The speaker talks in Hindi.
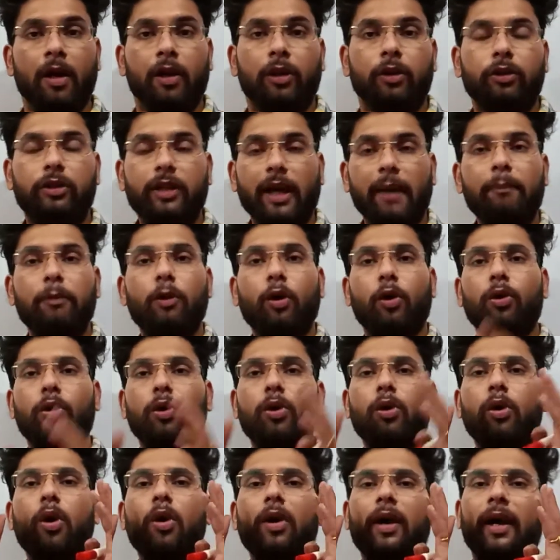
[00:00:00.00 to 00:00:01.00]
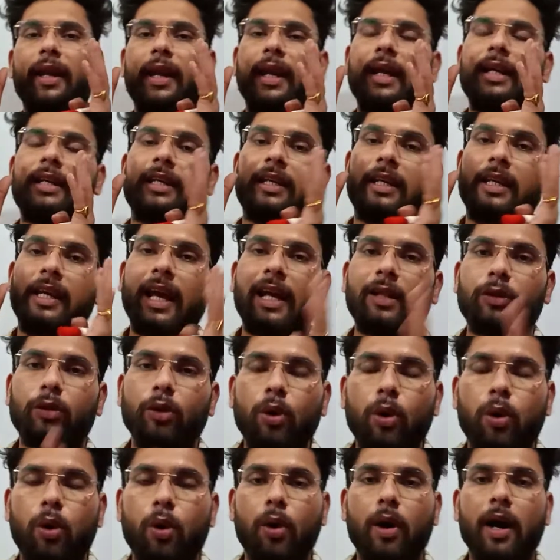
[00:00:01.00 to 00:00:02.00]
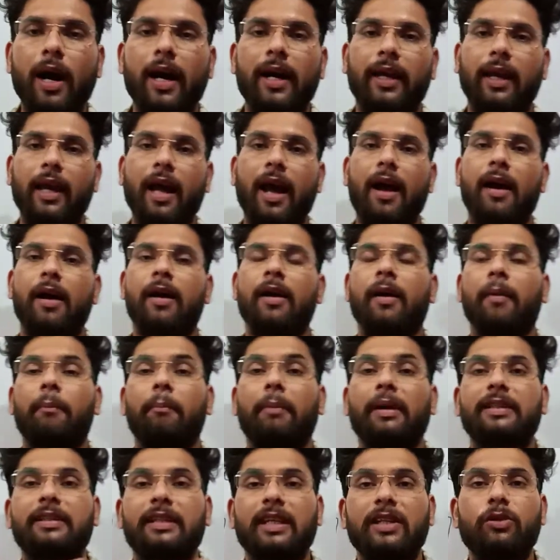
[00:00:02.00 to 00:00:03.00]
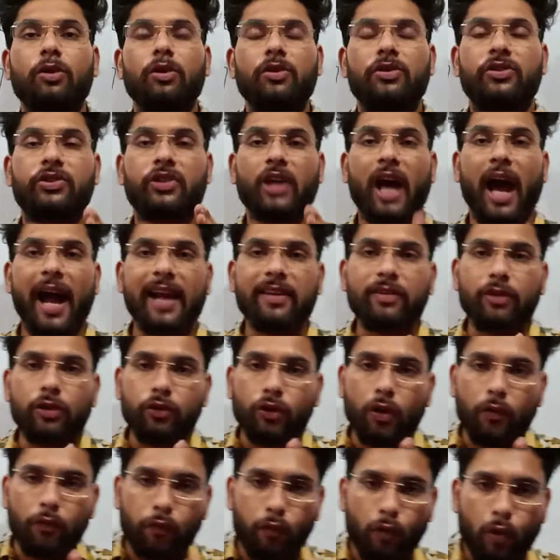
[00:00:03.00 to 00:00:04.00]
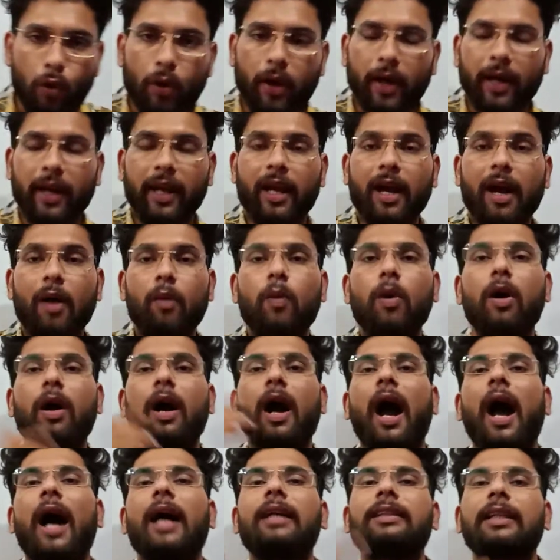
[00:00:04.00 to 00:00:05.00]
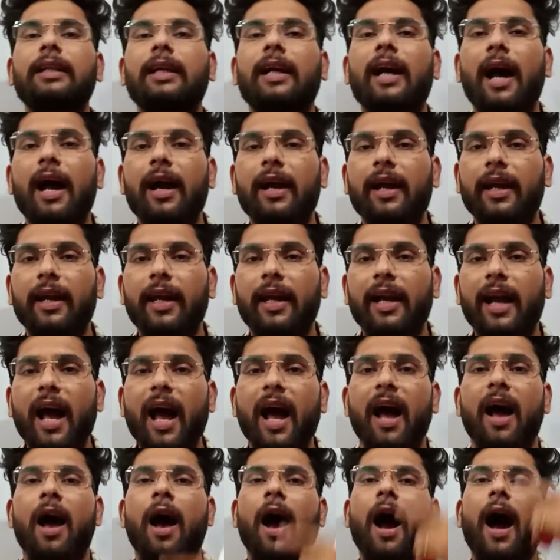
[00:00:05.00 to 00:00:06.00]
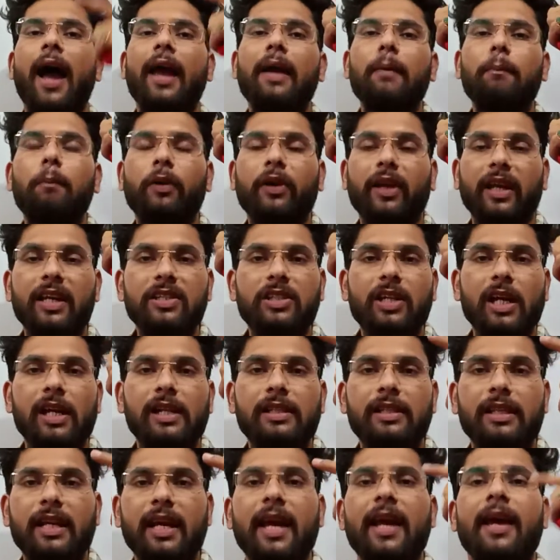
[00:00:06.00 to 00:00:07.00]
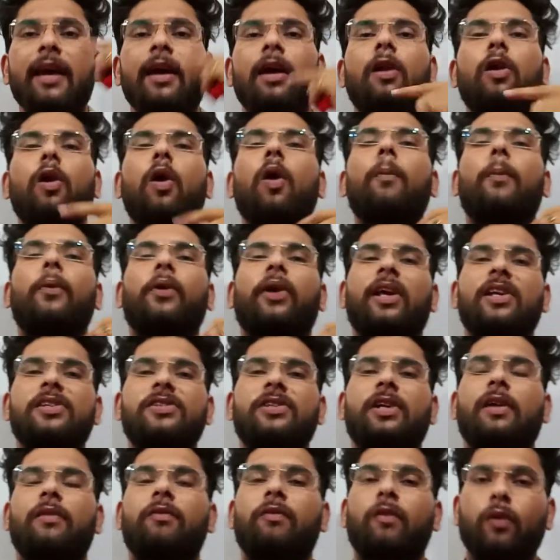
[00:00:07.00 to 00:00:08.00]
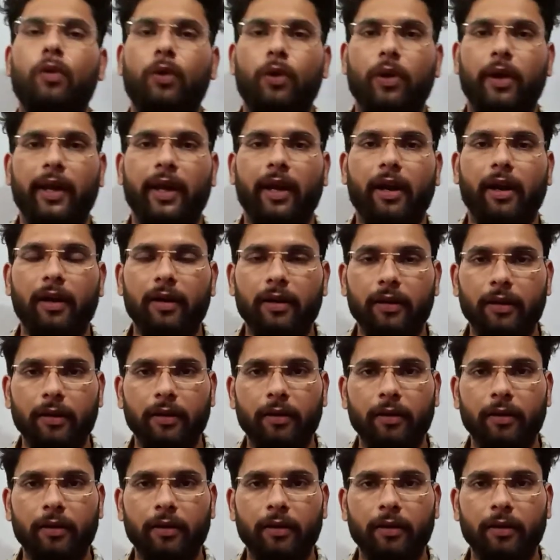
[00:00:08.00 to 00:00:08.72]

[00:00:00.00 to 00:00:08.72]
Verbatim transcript: जब दोनों को कनेक्ट किया तो होगा क्या बच्चे जो चार्ज जो फ्लो करेगा वो कहाँ से कहाँ करेगा हाई पोटेंशियल से लो पोटेंशियल फ्लो करेगा